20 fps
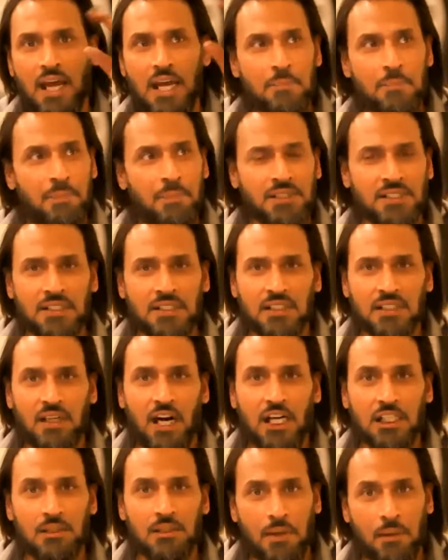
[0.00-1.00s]
ढाई परसेंट
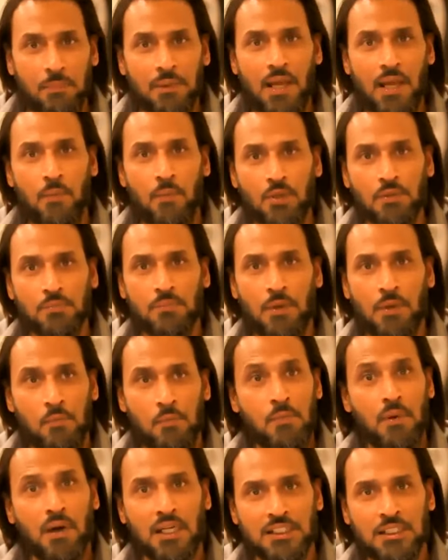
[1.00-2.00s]
जक़ात में अपने आप को
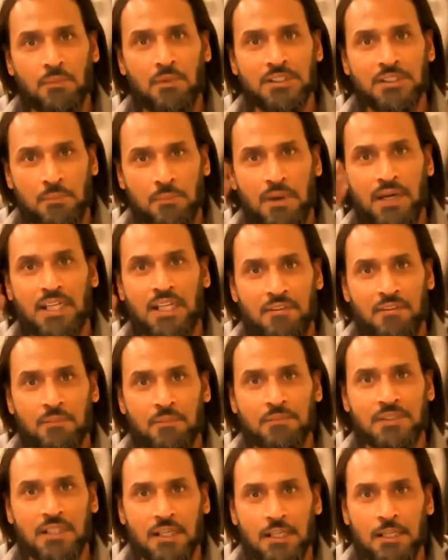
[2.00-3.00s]
अबू बकर समझ के बैठे
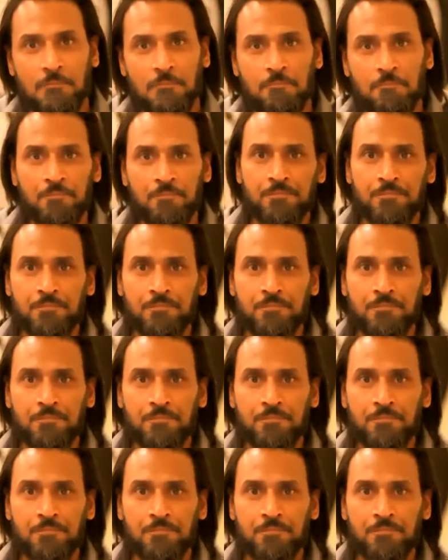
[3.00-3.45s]
हुए हम सारे